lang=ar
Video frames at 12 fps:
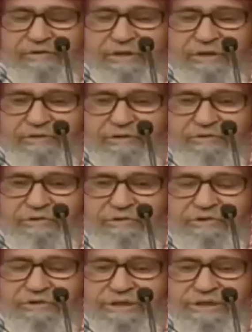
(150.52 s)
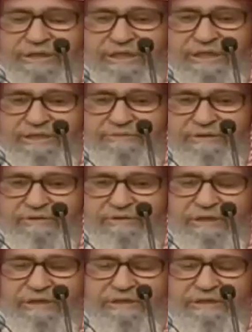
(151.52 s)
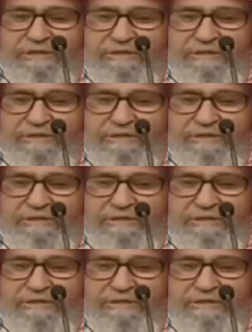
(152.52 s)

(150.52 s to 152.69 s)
الفوضى والوعود الكاذبة و